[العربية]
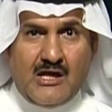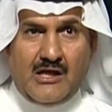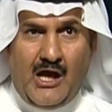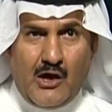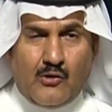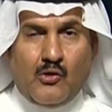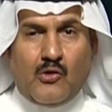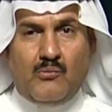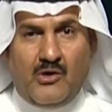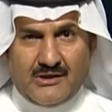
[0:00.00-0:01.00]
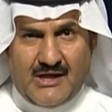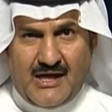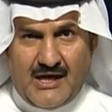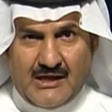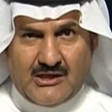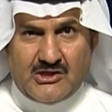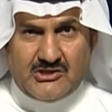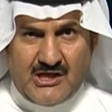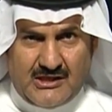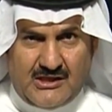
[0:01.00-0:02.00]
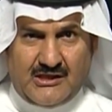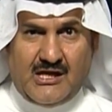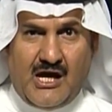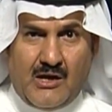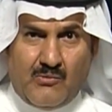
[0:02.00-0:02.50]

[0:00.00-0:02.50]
تحقق معطيات جديده، نعم.